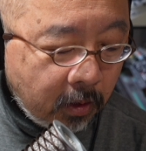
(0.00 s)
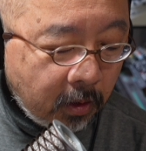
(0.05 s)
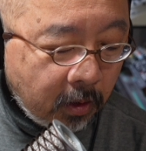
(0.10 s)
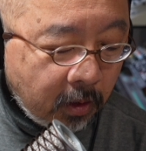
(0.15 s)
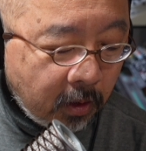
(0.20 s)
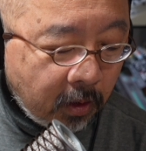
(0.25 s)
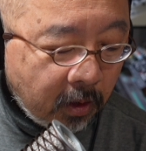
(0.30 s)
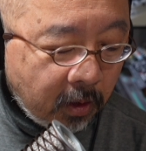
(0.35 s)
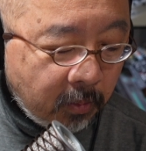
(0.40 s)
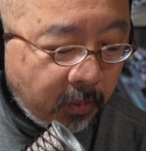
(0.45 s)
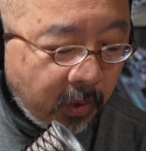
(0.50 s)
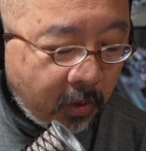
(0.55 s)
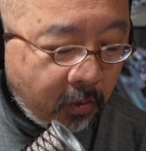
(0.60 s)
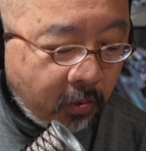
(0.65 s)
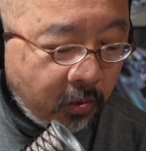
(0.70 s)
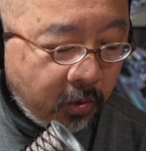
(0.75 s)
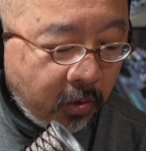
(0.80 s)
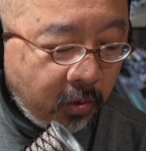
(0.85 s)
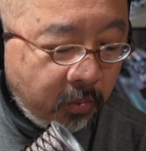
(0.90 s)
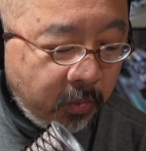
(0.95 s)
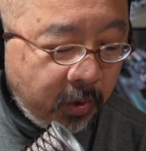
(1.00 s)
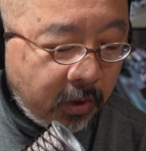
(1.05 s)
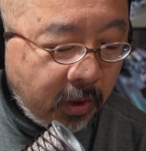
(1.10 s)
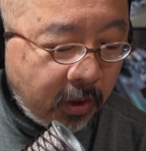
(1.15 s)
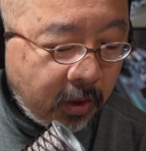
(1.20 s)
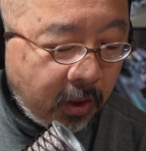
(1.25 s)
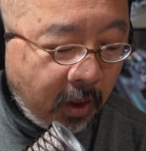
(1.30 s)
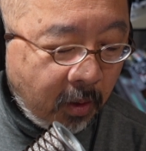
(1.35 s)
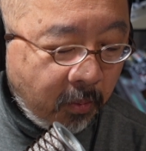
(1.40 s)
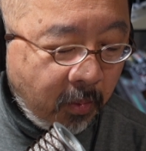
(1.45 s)
えーまあ、これを見
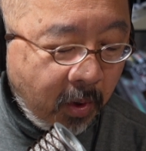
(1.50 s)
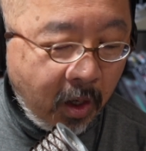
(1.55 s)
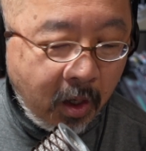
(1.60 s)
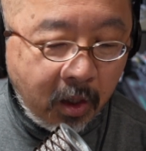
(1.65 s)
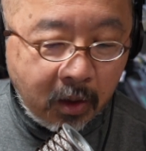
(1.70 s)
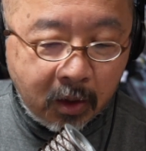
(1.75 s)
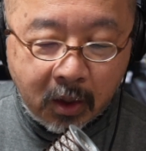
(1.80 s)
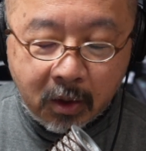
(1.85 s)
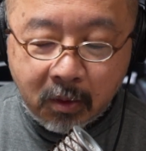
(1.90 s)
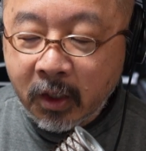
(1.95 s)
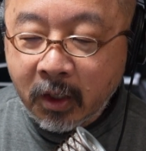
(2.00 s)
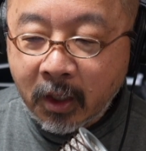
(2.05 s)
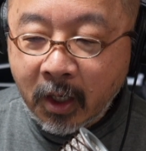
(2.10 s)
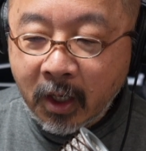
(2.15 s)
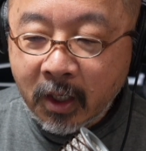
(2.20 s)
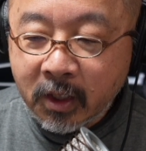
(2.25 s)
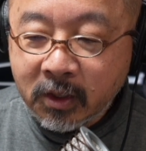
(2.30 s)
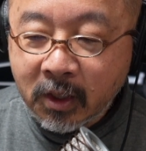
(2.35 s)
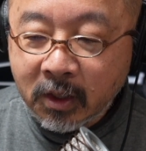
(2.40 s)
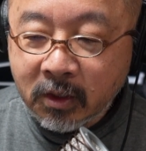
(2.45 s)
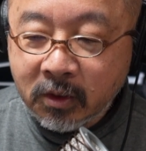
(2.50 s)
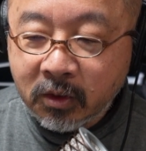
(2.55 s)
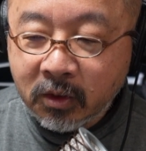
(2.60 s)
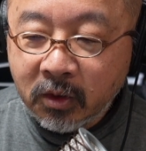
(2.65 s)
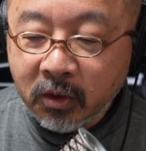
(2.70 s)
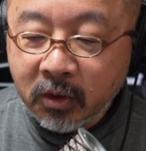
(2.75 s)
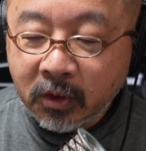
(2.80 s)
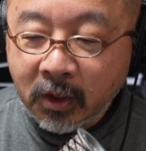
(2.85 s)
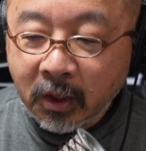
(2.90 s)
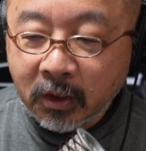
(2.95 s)
たらまあ解散す
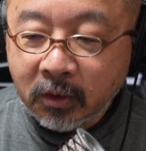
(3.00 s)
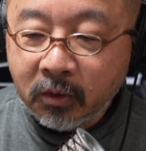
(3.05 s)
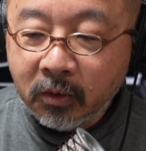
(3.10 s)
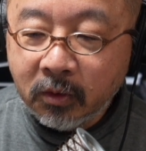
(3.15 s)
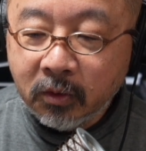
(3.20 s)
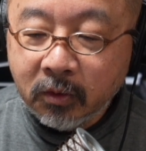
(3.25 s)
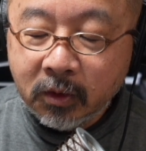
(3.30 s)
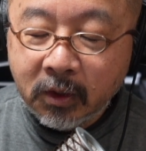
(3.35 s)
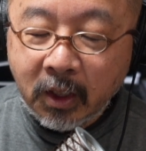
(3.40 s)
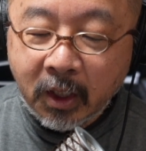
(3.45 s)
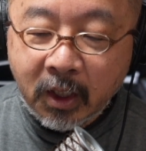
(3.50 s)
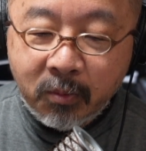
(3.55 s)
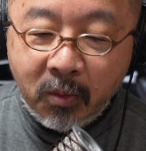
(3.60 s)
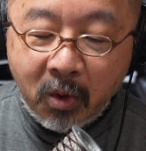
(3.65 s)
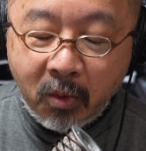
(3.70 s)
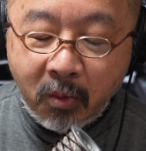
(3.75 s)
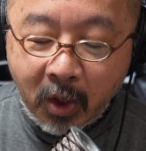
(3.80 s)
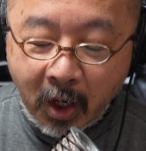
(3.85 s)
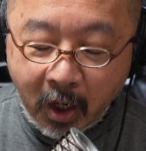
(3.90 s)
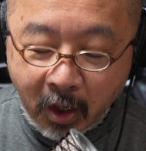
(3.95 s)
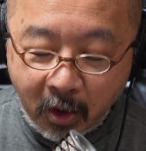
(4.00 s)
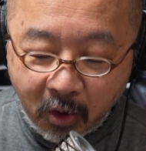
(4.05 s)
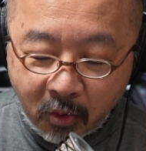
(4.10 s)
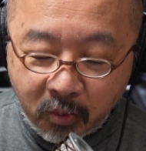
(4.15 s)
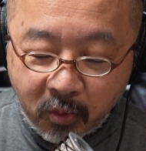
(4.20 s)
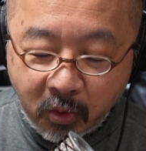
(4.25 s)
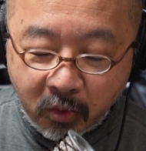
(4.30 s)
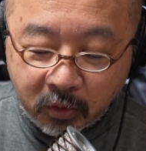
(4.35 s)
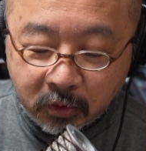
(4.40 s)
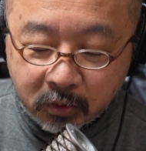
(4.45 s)
るよなという誰もが
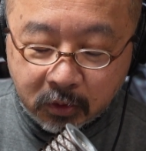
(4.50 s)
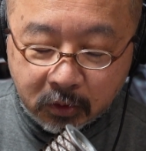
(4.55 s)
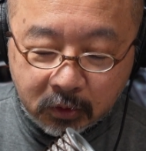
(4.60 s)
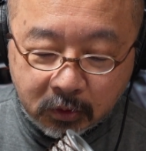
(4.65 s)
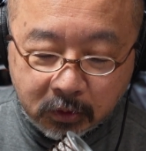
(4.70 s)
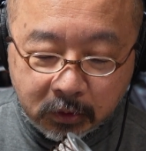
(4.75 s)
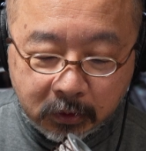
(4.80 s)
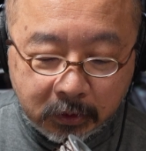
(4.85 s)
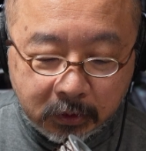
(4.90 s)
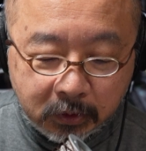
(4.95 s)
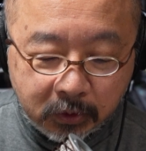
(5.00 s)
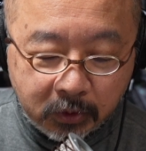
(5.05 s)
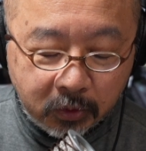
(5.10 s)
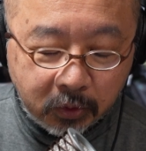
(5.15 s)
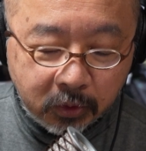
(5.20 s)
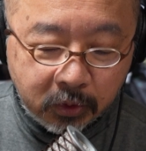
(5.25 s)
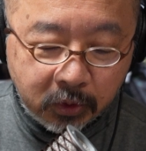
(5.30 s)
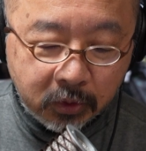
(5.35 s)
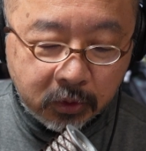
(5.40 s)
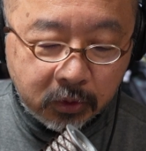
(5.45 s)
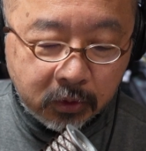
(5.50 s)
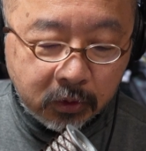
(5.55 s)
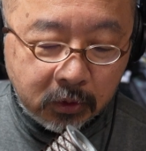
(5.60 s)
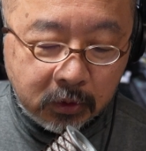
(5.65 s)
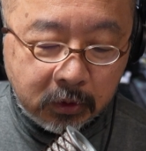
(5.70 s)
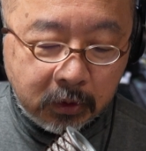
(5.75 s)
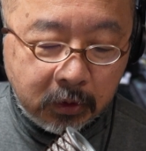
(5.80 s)
思うそういう